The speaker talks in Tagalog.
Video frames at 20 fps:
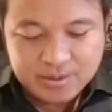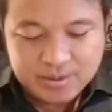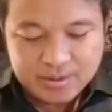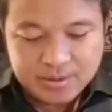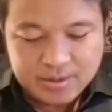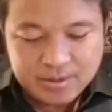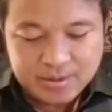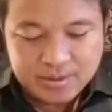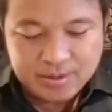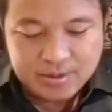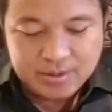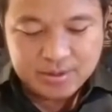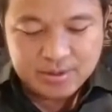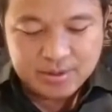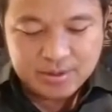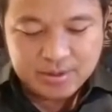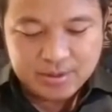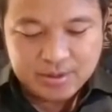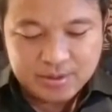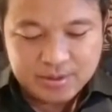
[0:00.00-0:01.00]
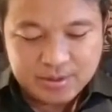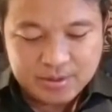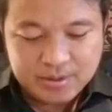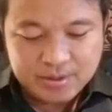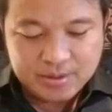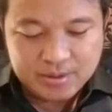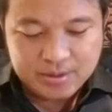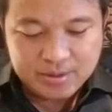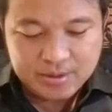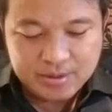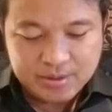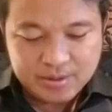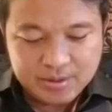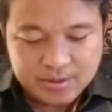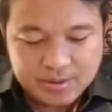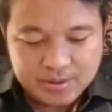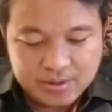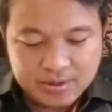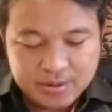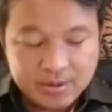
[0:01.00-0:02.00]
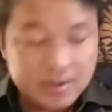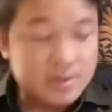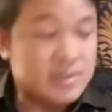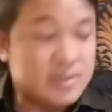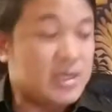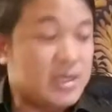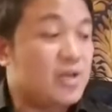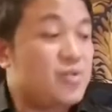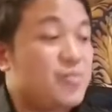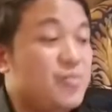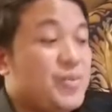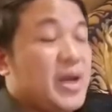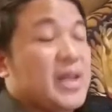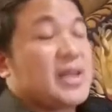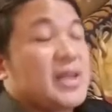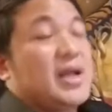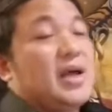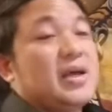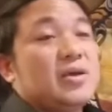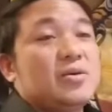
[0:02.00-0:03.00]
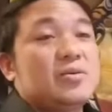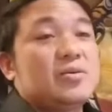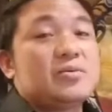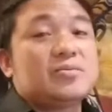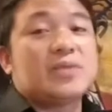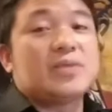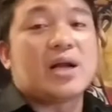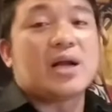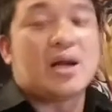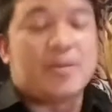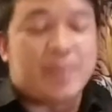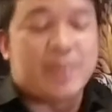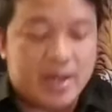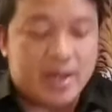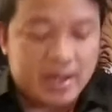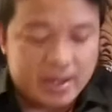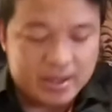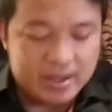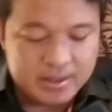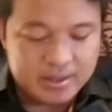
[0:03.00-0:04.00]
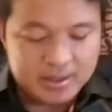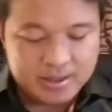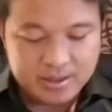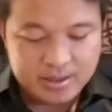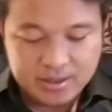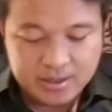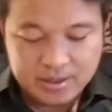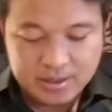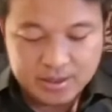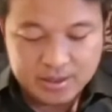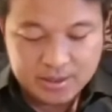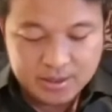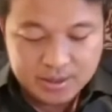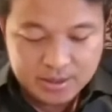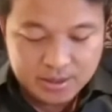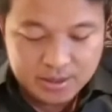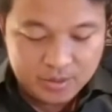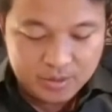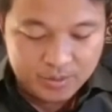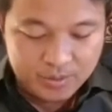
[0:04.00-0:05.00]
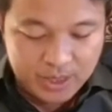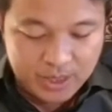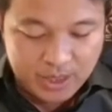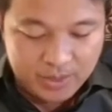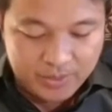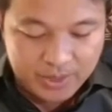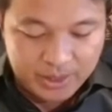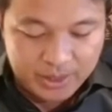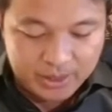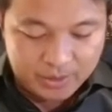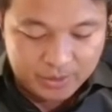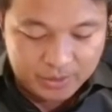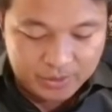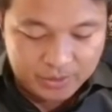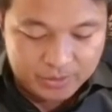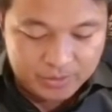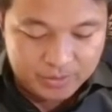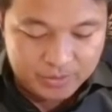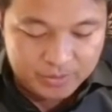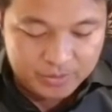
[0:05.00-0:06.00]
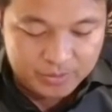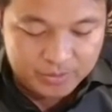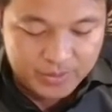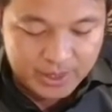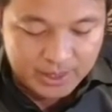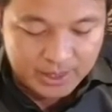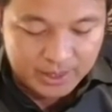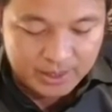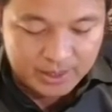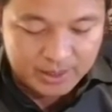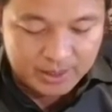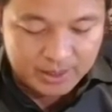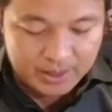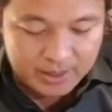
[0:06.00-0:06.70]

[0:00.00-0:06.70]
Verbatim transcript: Uh, tsaka yung bata, yung mag-ama. Yung mag-ama, ito yung bata.